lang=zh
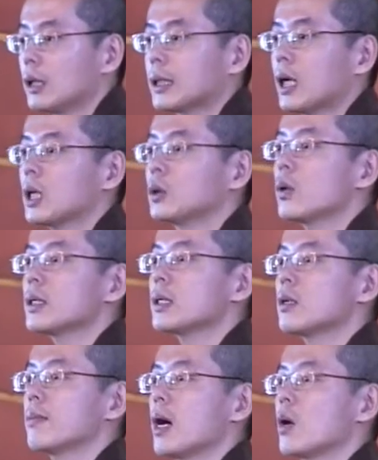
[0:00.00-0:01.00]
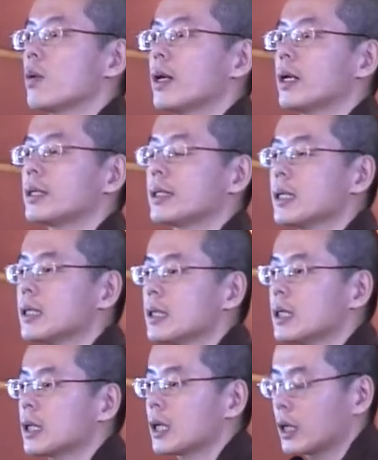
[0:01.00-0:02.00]
那很多寺庙为了经
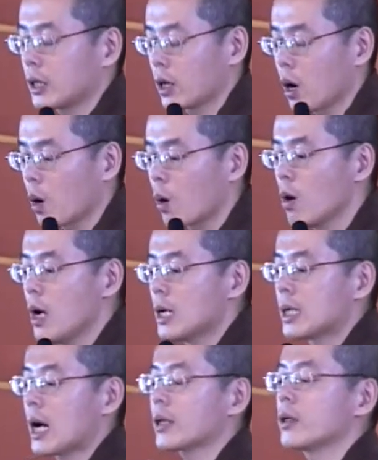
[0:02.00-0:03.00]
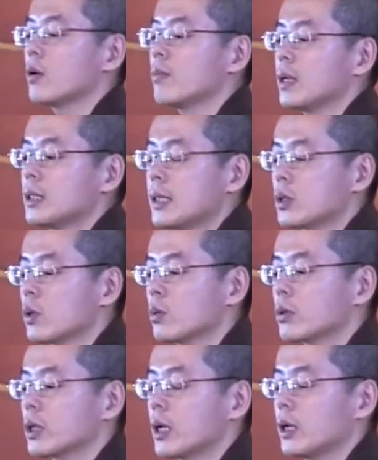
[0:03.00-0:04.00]
济的理由，让幽冥界
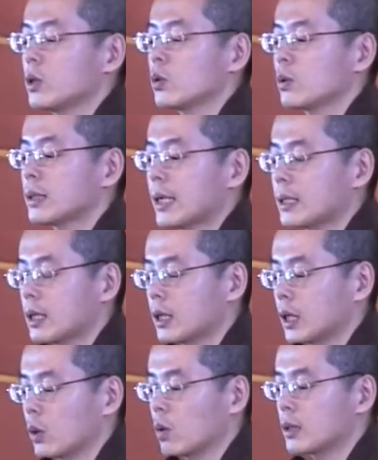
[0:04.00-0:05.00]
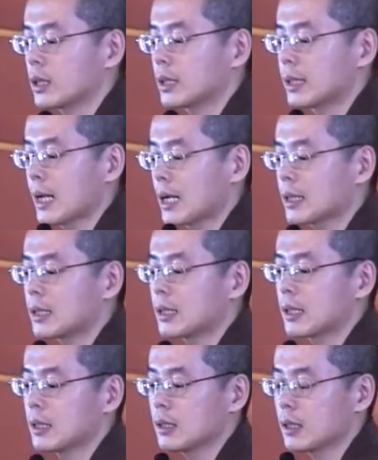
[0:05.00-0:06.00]
众生住在这里，或是家人
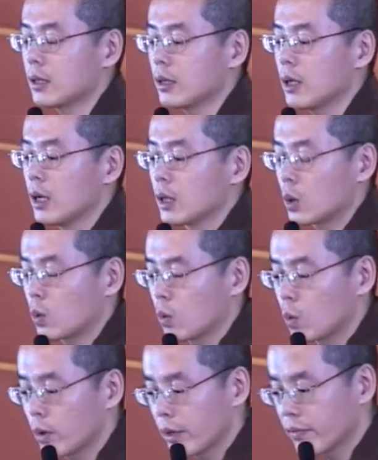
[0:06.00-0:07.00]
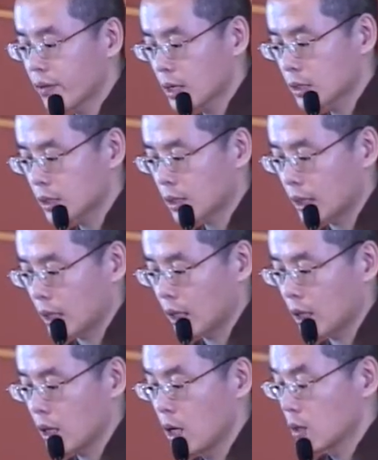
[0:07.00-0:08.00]
亲戚的骨灰放这
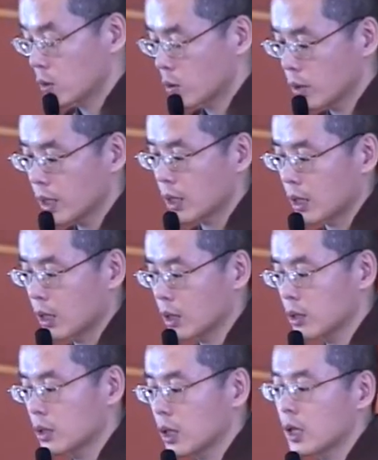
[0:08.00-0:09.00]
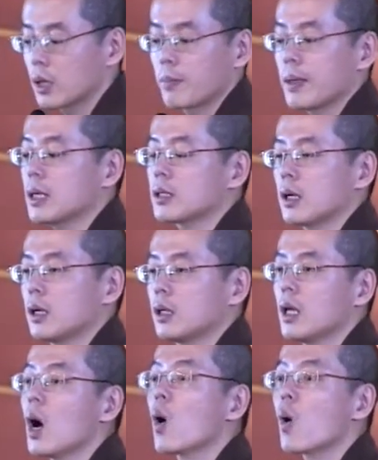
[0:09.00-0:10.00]
里，所以这个变
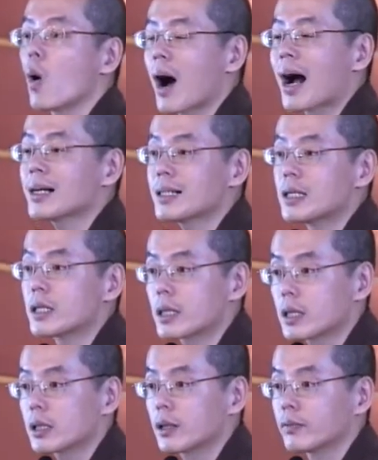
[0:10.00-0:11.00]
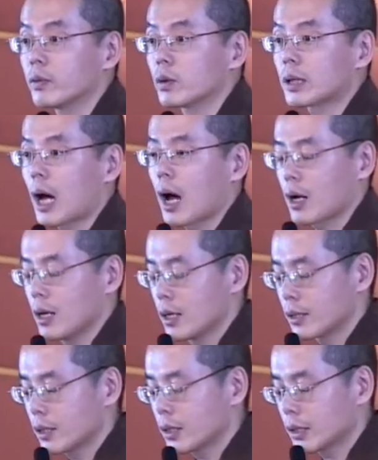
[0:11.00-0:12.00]
成华人式的佛塔。
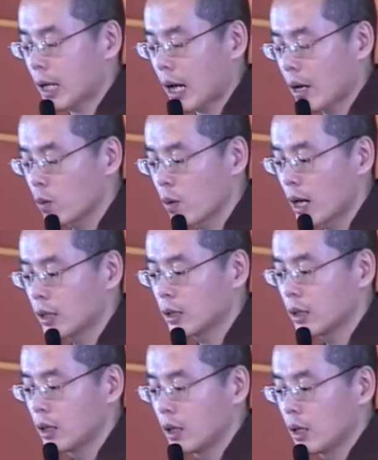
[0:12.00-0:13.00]
这是台湾